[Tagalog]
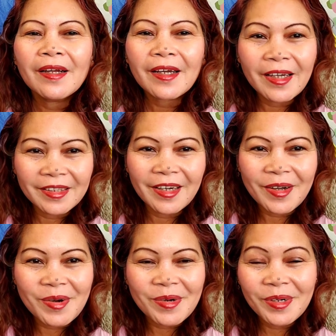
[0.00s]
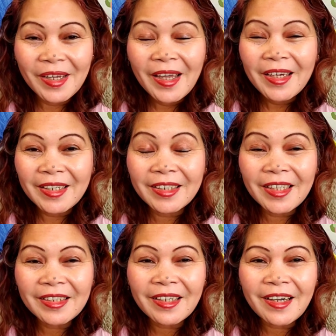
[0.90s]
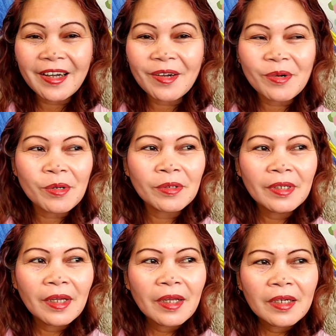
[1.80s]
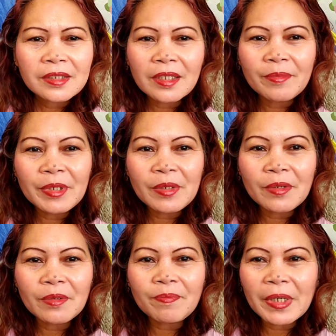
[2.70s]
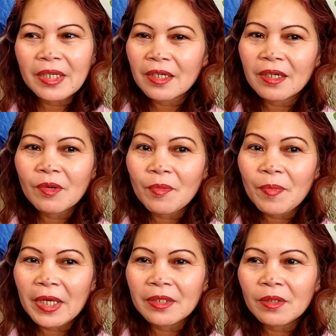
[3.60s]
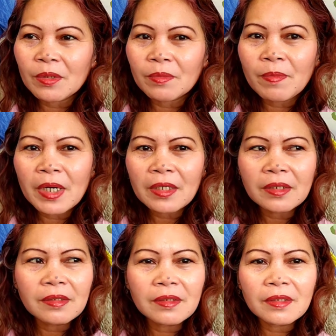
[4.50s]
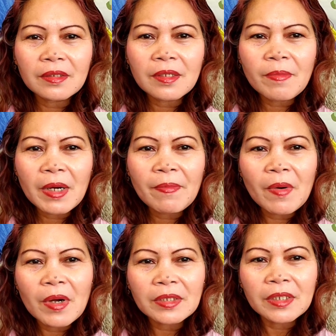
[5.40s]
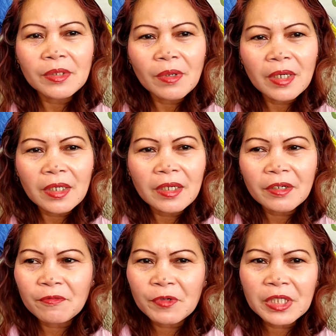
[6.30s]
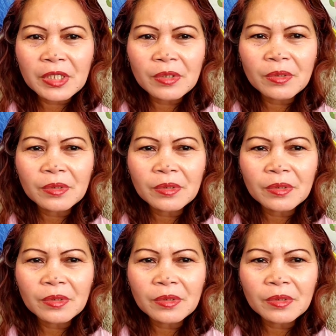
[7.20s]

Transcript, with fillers: kahit ako, nagtataka ako, sabi ko, panay ang complaint ko, bakit nababawasan yung aking revenue?